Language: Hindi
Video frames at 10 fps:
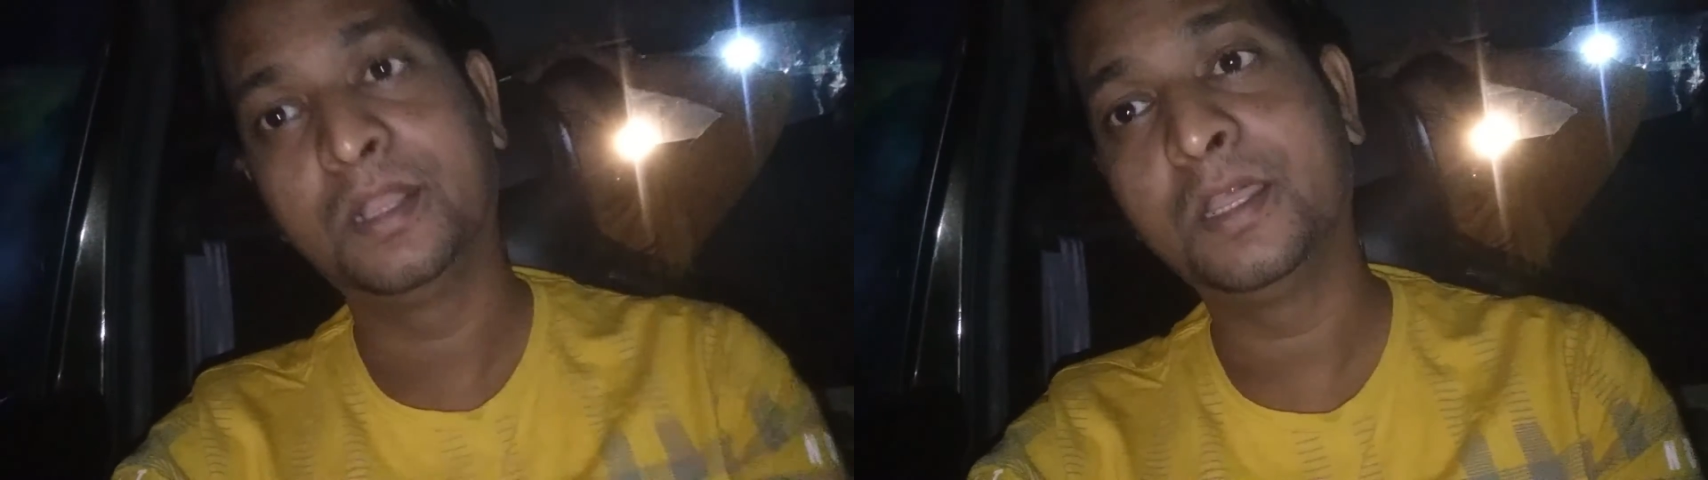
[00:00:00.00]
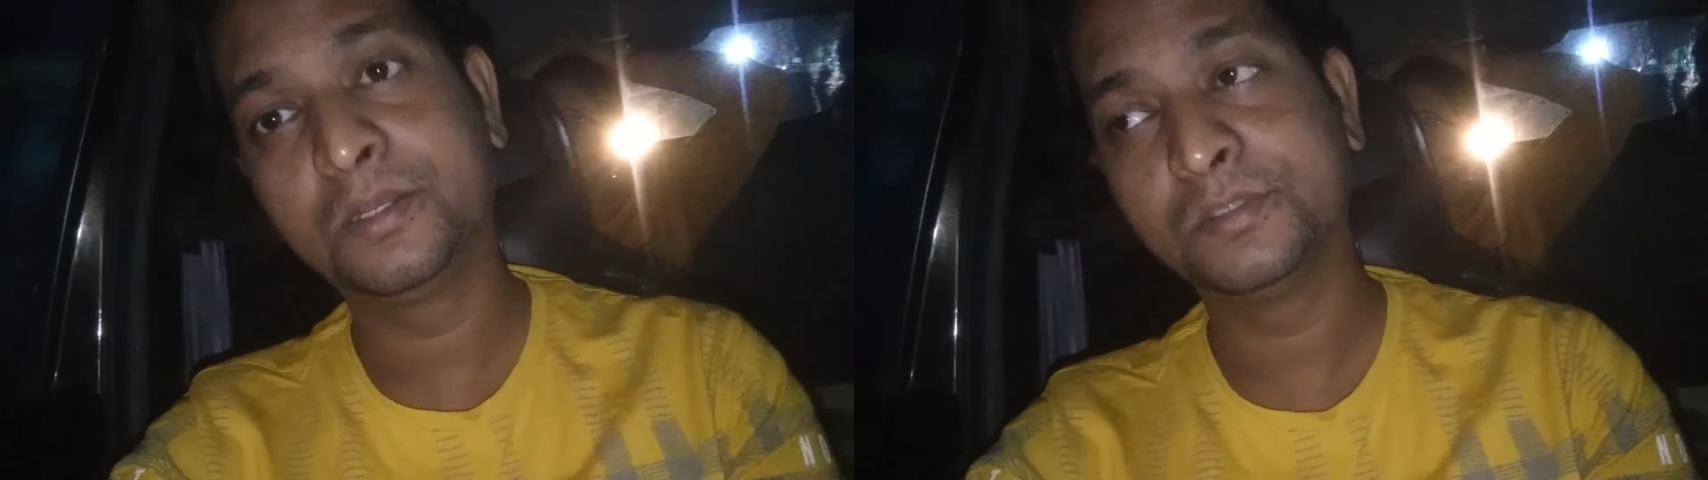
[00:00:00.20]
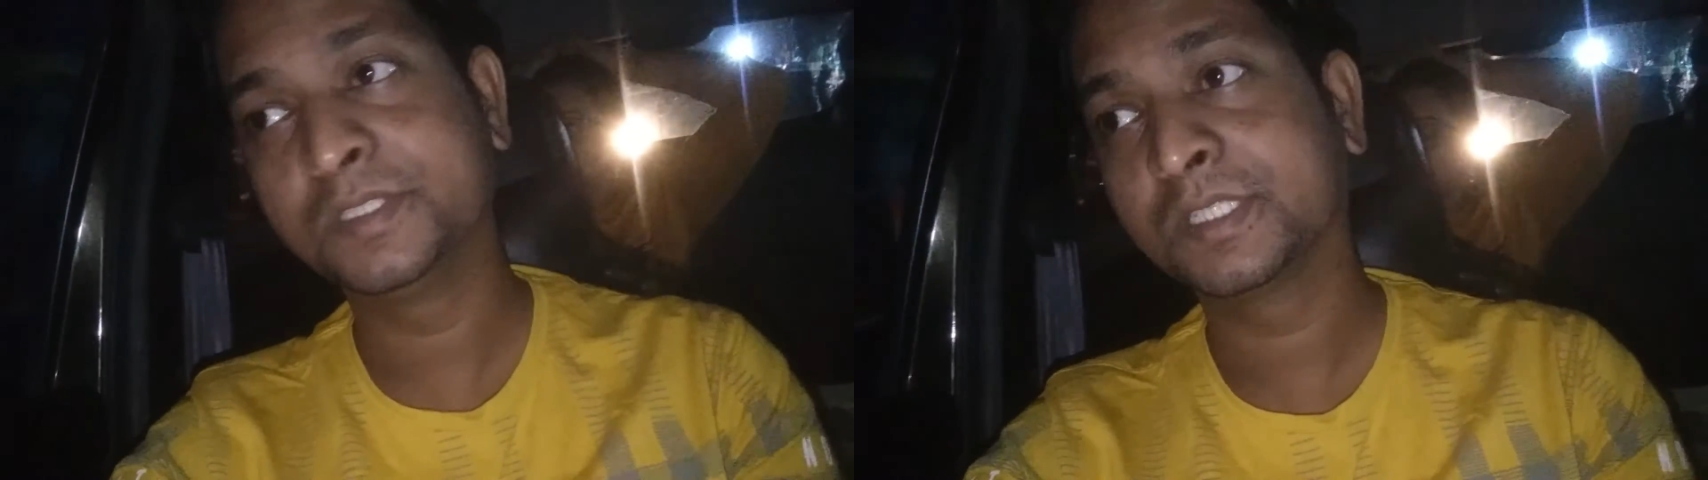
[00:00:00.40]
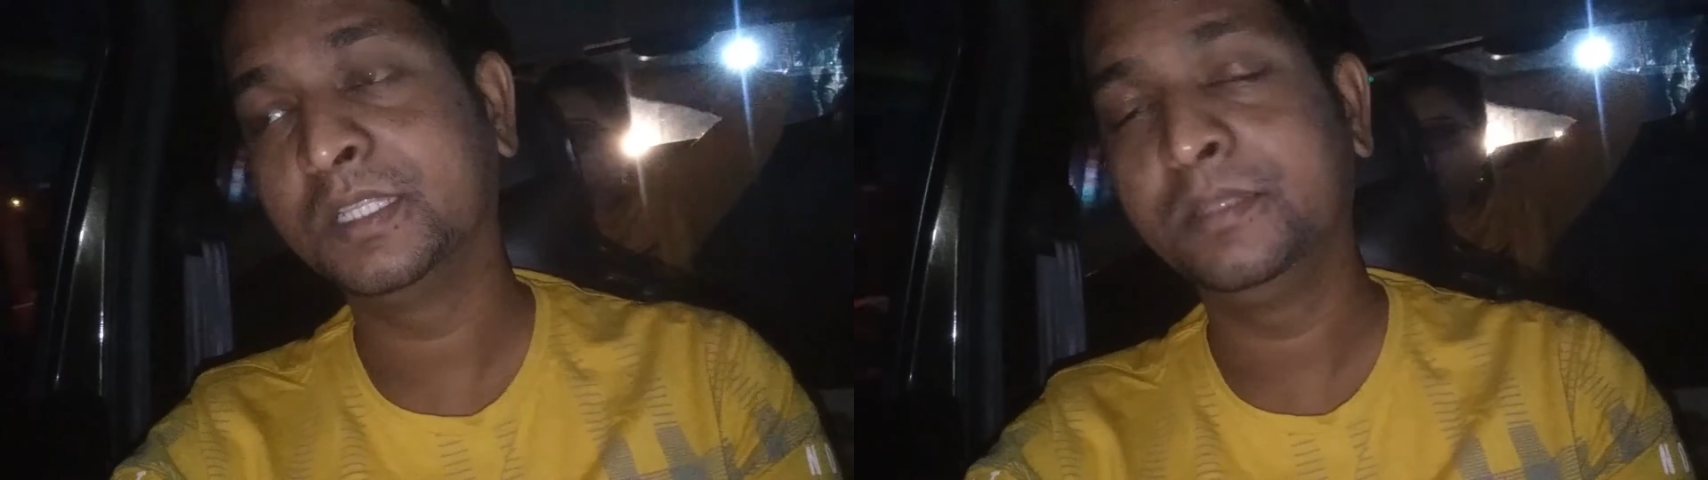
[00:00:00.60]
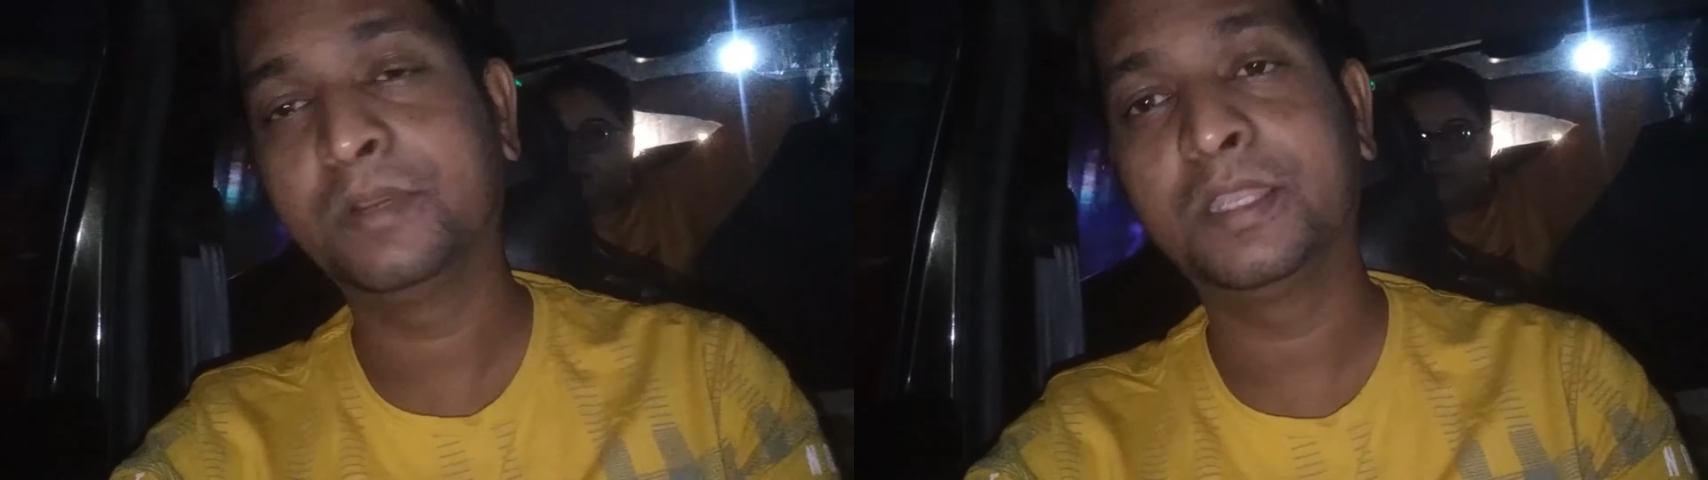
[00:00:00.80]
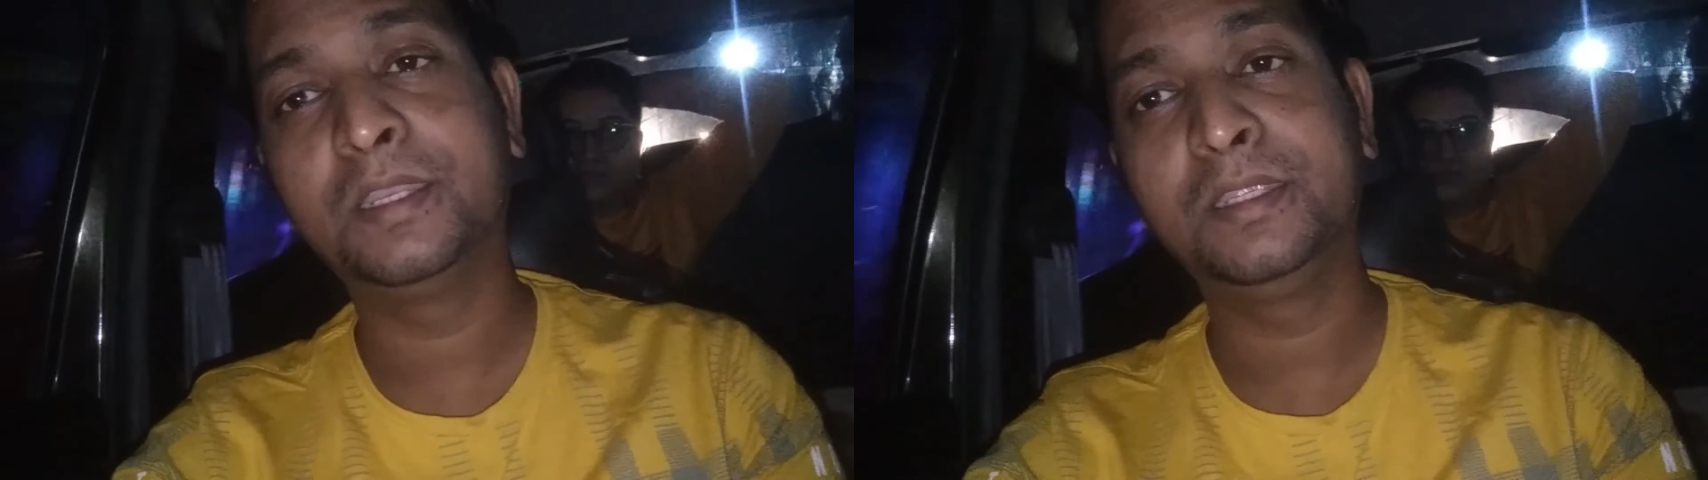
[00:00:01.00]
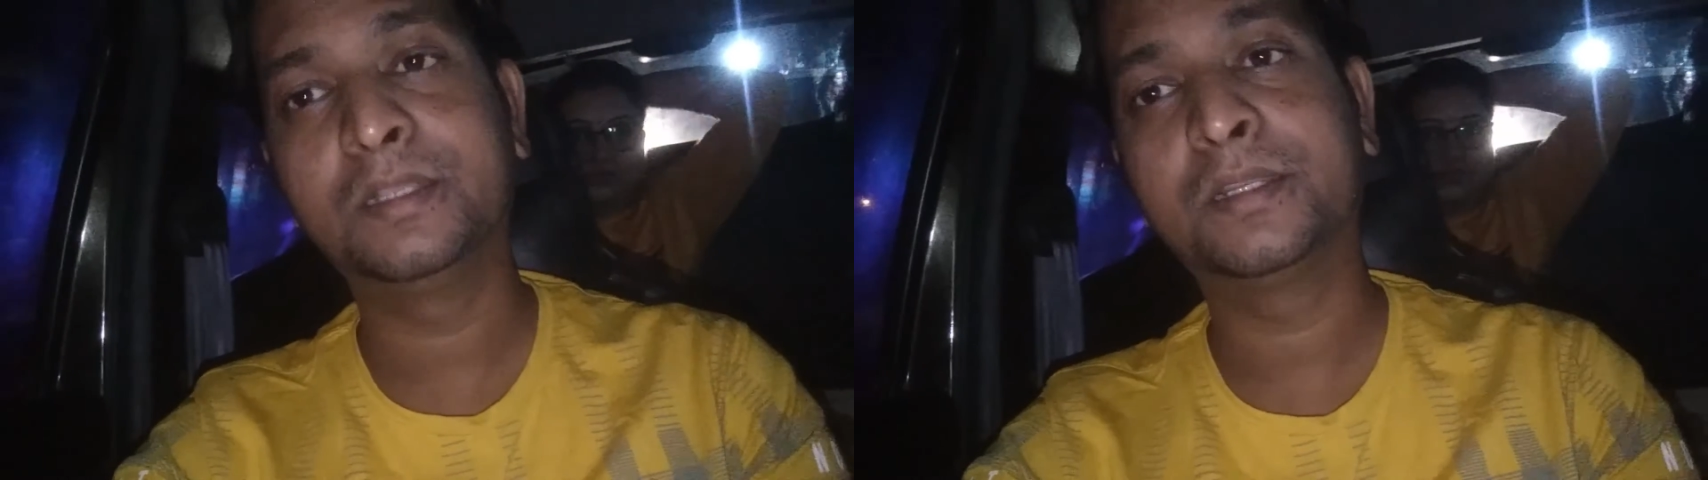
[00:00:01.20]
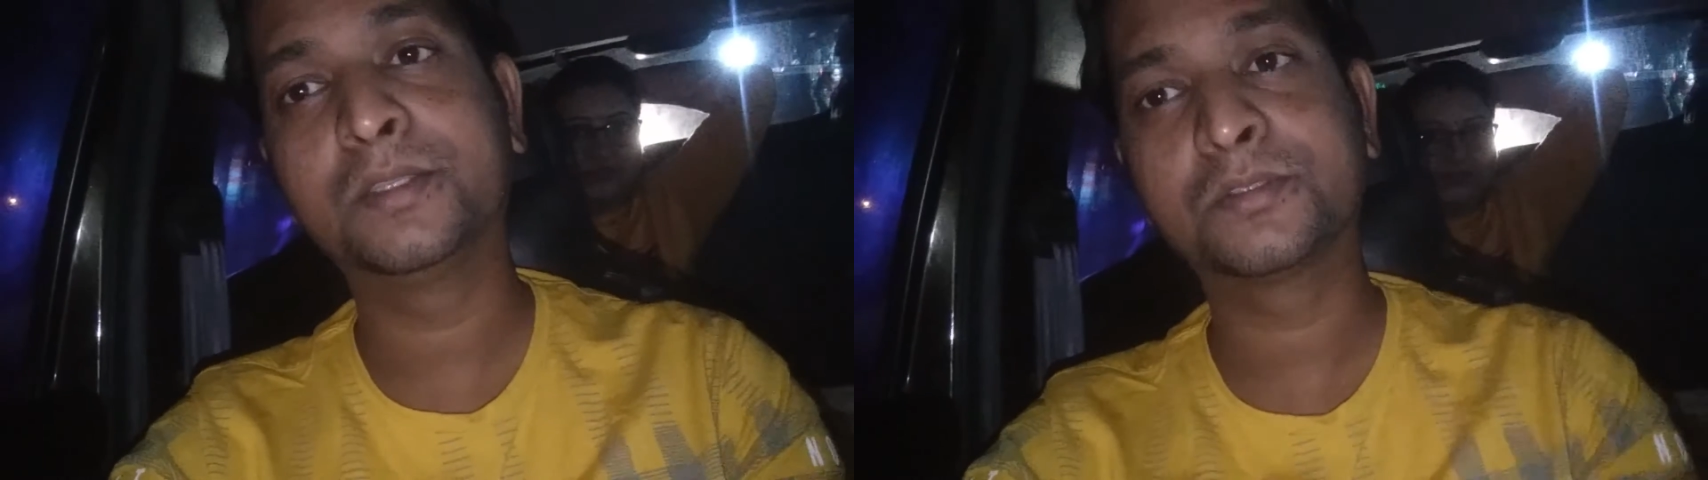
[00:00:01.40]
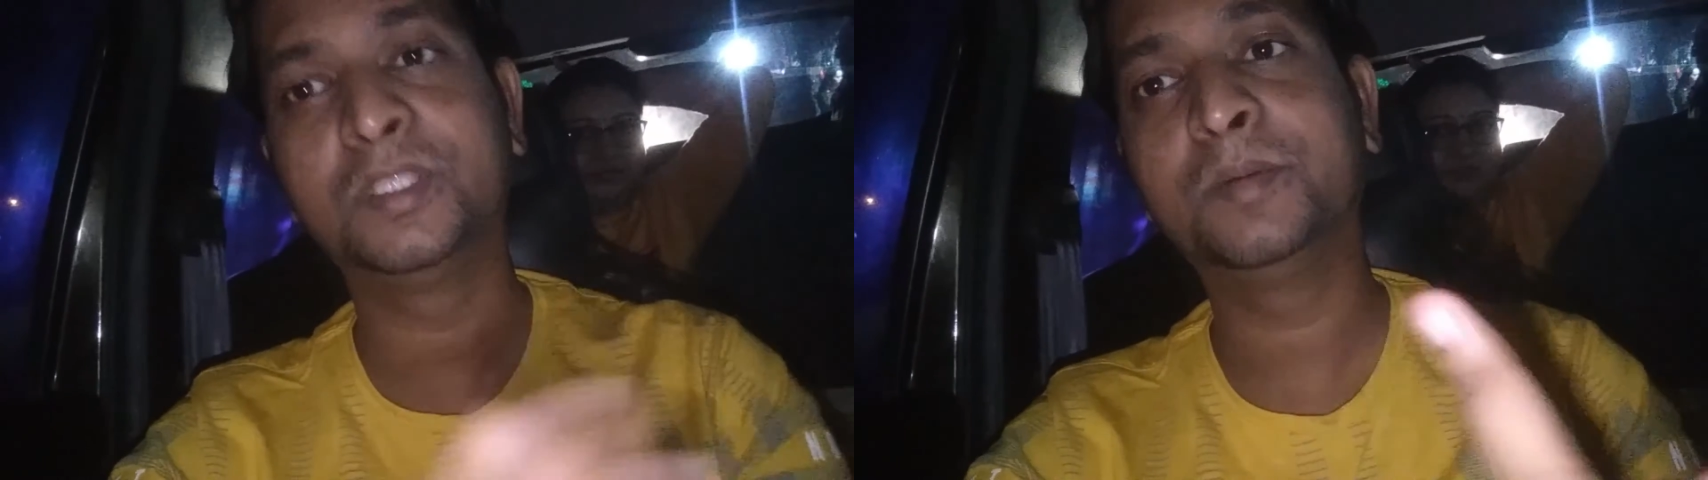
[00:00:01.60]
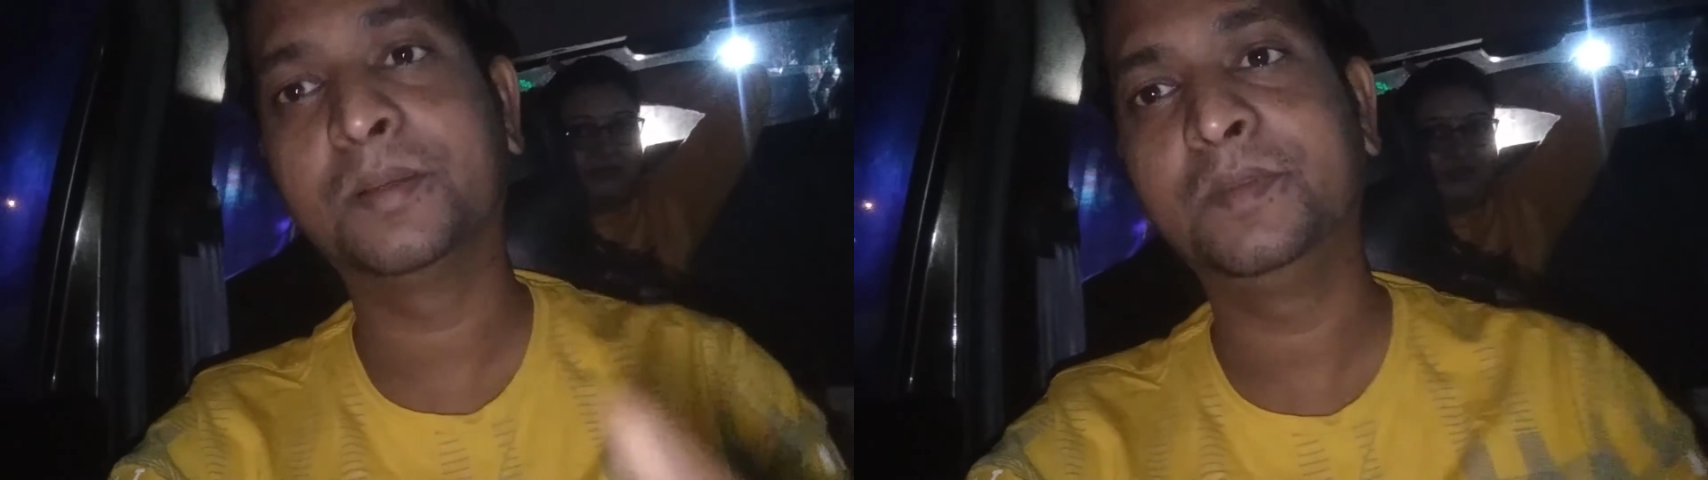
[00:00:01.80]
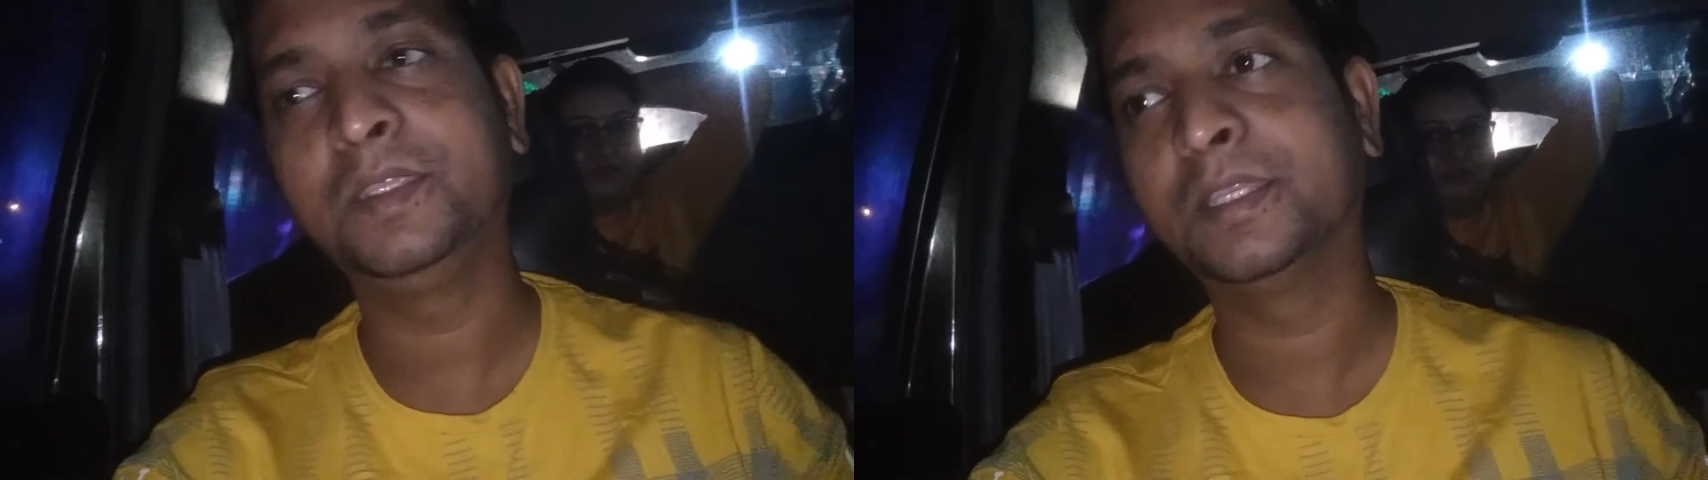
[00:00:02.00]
हर रोज़ जिसका दिवाला निकल रहा है उसको दीपावली